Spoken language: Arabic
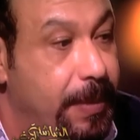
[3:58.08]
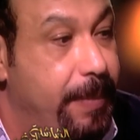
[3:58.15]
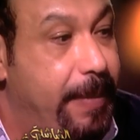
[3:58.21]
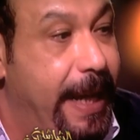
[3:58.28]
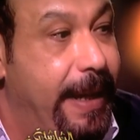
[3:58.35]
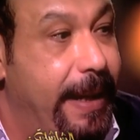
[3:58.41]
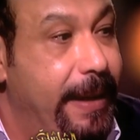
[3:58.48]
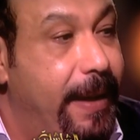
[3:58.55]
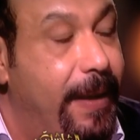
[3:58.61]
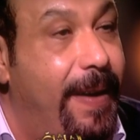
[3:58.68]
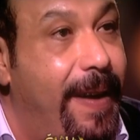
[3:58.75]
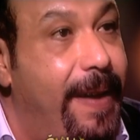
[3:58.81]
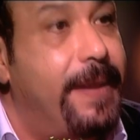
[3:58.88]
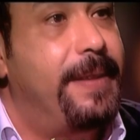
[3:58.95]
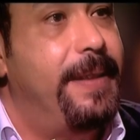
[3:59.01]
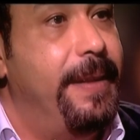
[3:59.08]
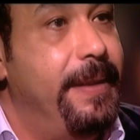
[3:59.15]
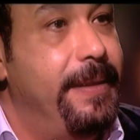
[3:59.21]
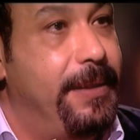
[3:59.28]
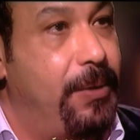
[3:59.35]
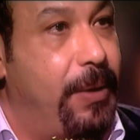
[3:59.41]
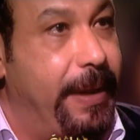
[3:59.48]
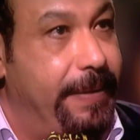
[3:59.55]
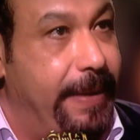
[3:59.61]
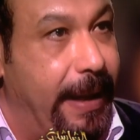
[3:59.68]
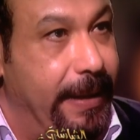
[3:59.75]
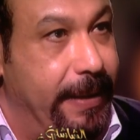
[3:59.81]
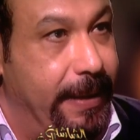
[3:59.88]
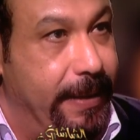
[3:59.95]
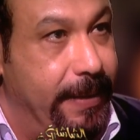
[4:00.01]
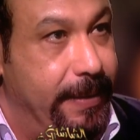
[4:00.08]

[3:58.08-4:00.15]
بقى هي الارض اللي انت واقفه عليها